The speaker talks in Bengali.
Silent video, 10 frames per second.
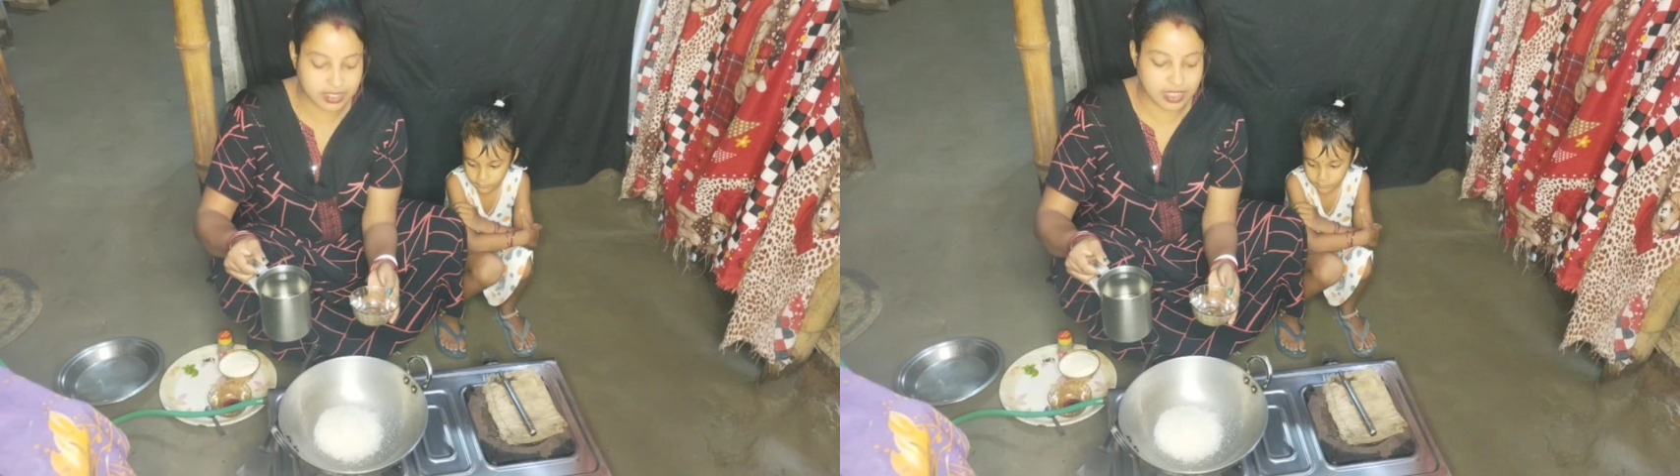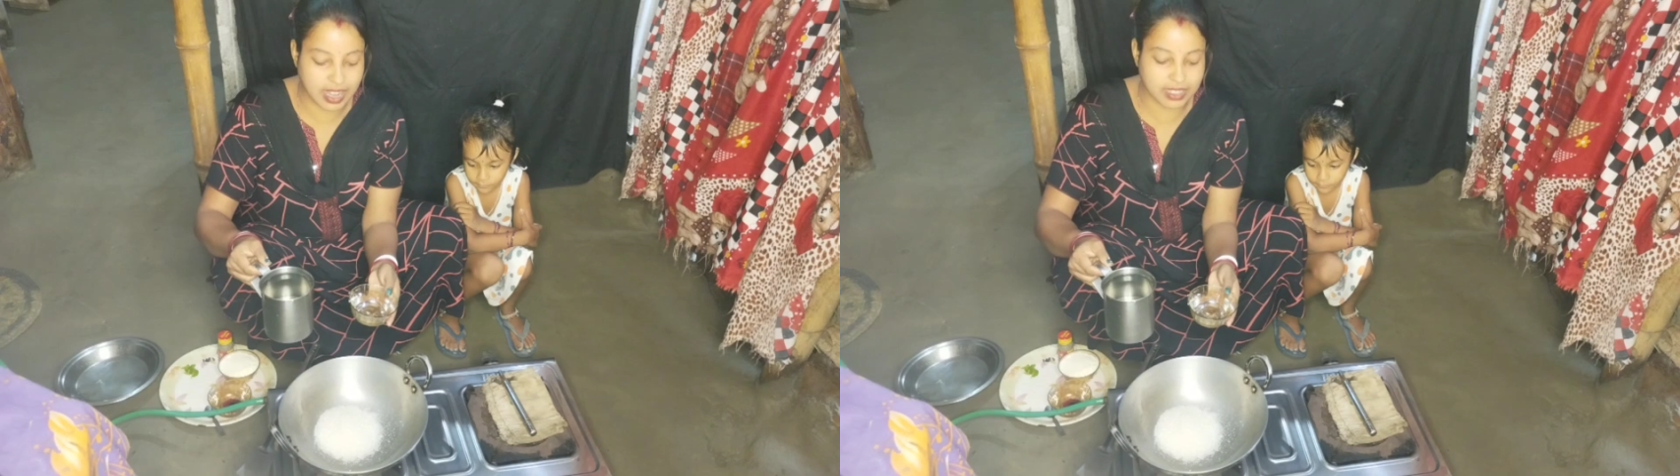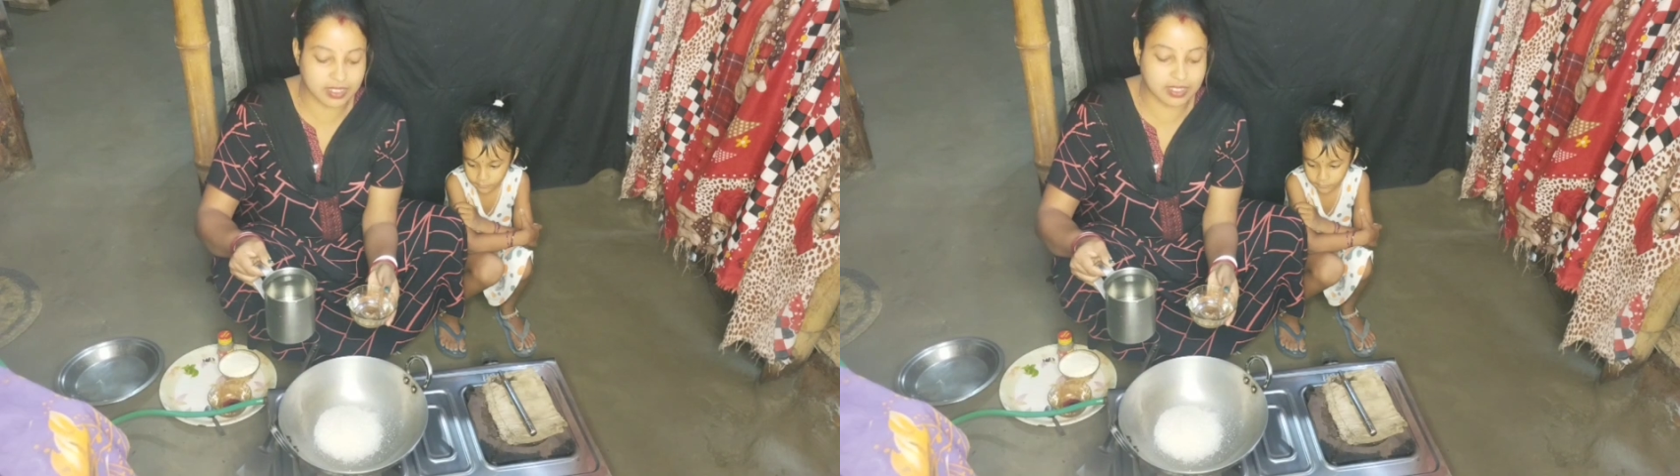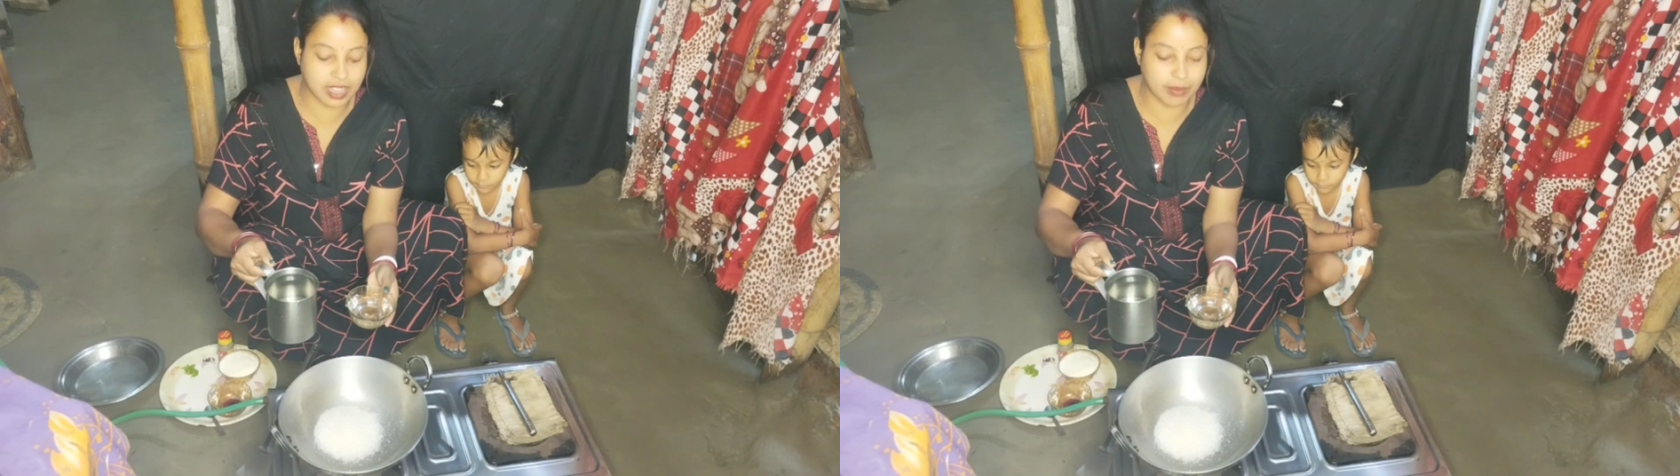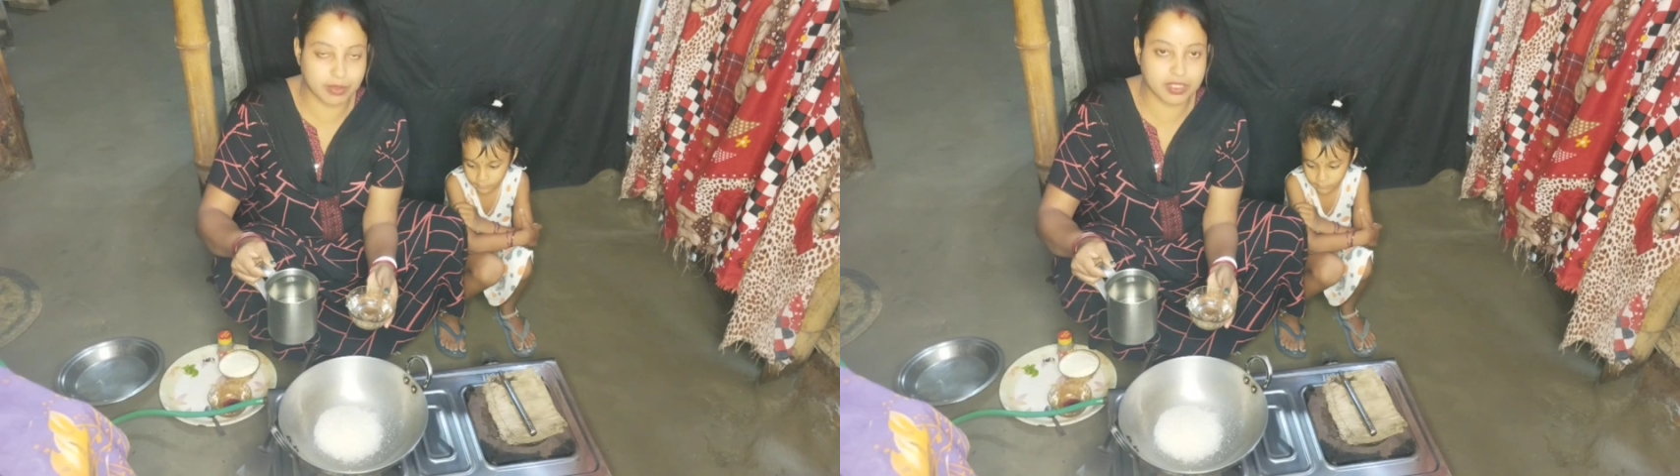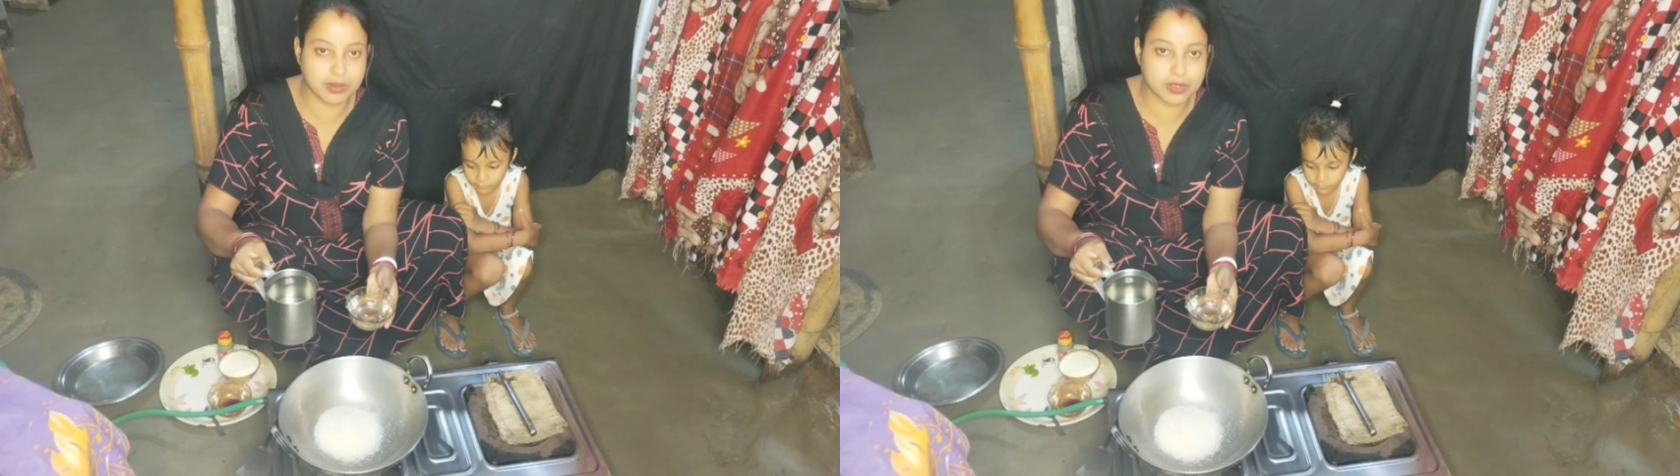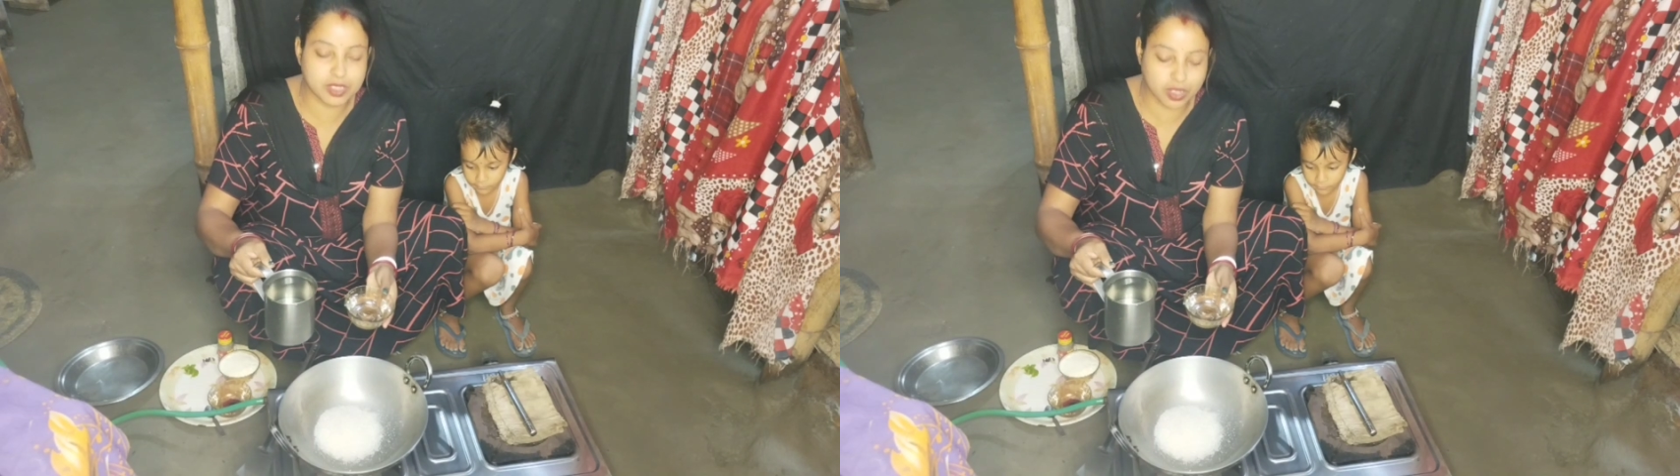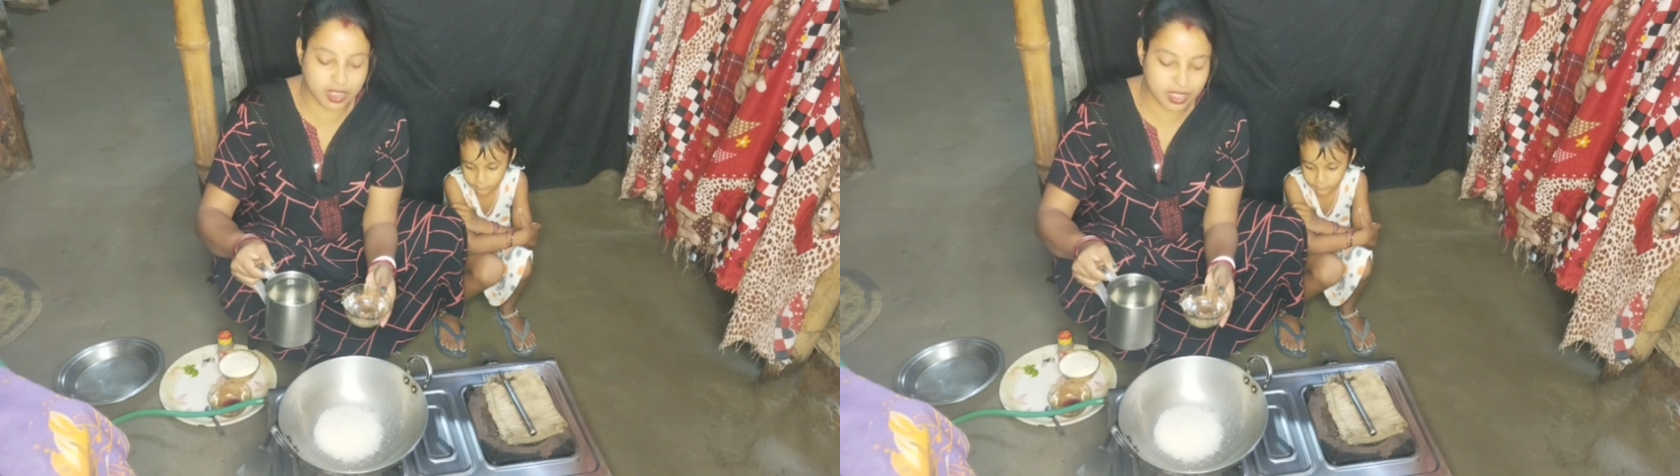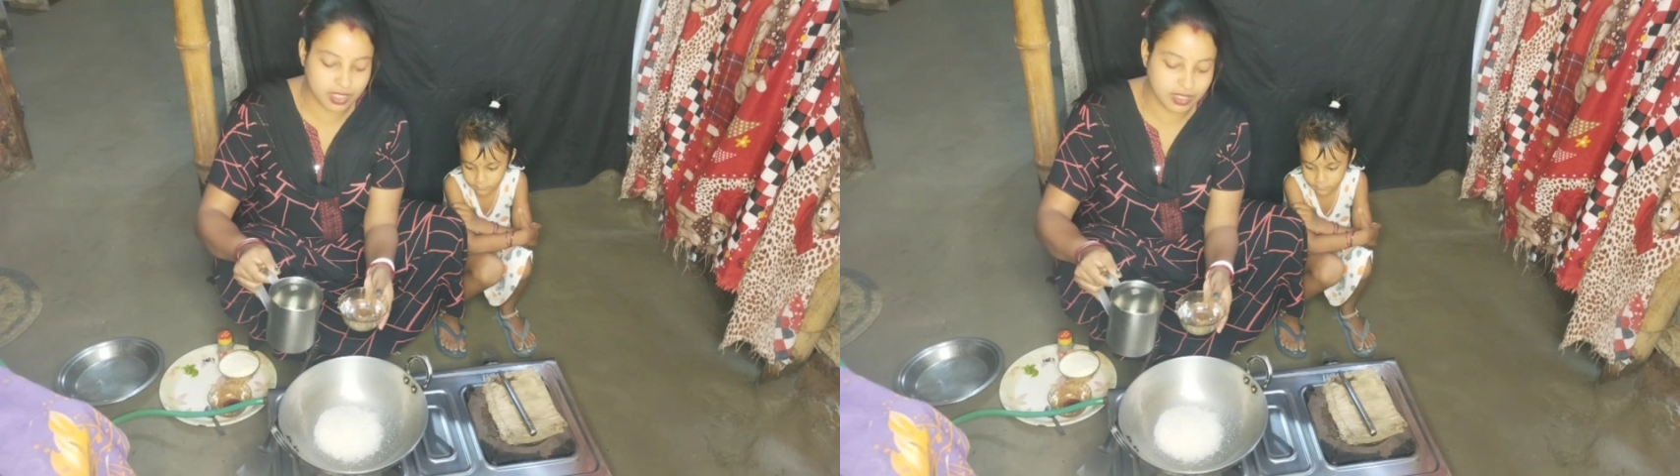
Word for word: তার ডাবল দেব জল